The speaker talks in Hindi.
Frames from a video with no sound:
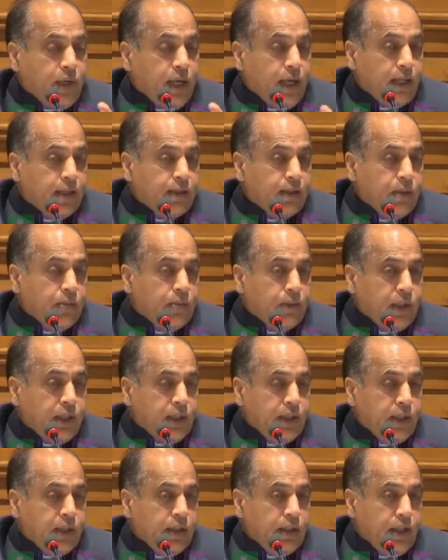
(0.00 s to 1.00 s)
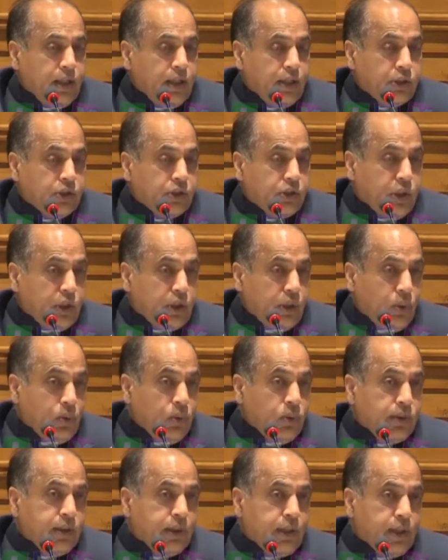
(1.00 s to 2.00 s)
कार्यक्रम करने का एक
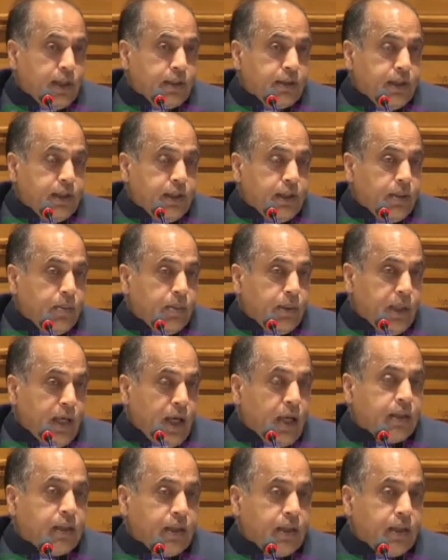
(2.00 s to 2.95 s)
शेड्यूल देना चाहिए बना